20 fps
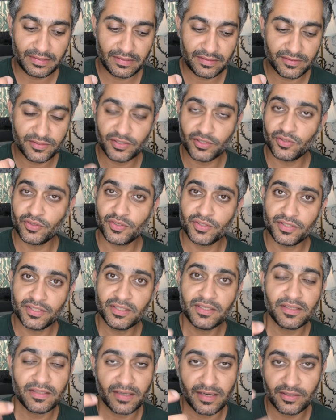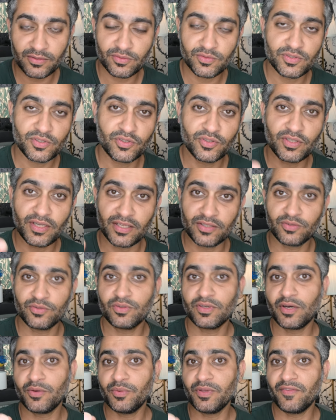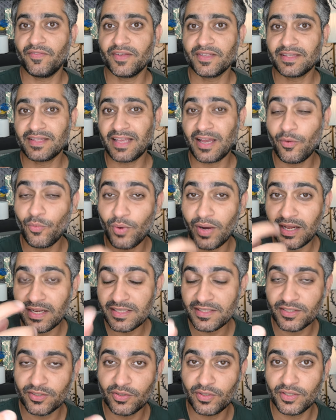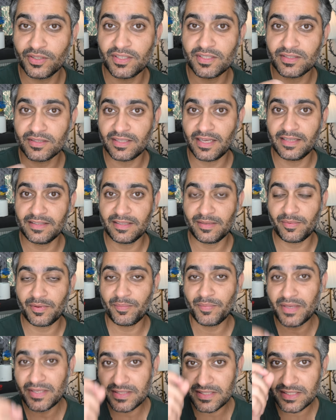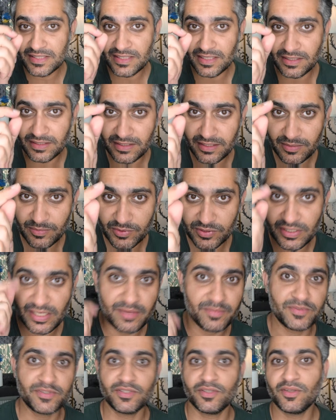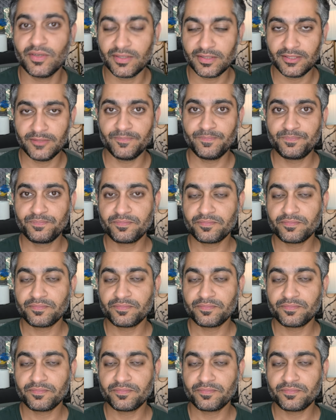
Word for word: سكيورتي آه، إيه، راح تكون سكيورتي راح تكون قويه فغوالي سكيورتي تتعدى بس عندي مشكله بالسكيورتي